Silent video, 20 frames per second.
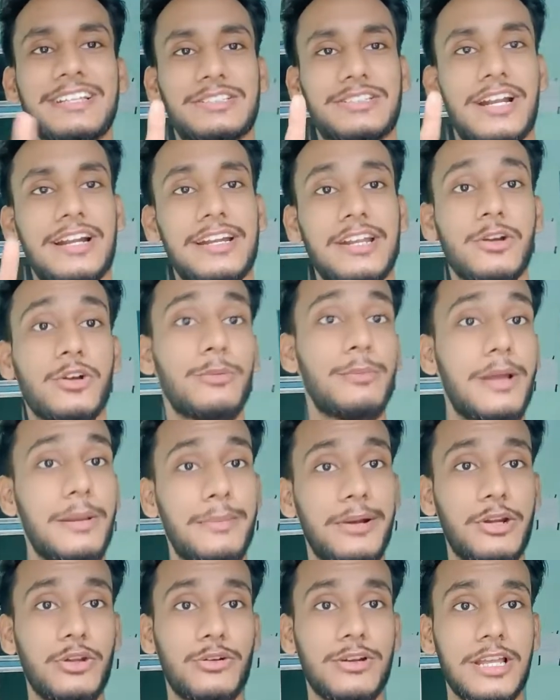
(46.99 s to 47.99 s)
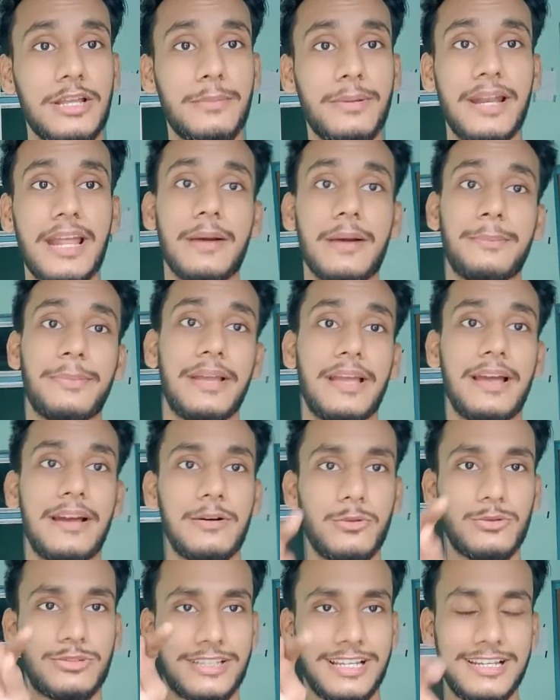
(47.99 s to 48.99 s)
संडे को मैं वीडियो नहीं बना पाया
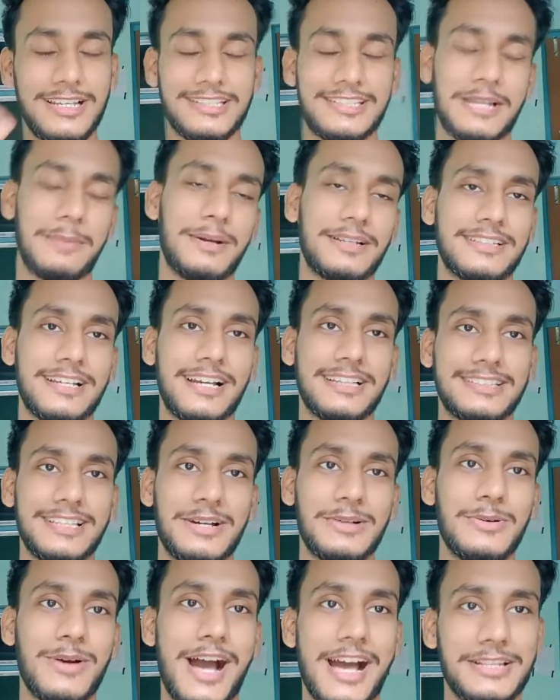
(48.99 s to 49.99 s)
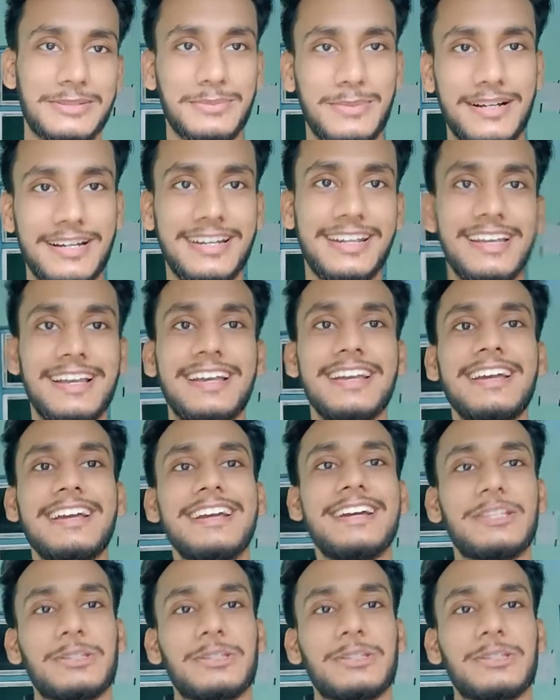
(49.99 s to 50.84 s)
उसके लिए क्षमा चाहता हूँ आज मंडे है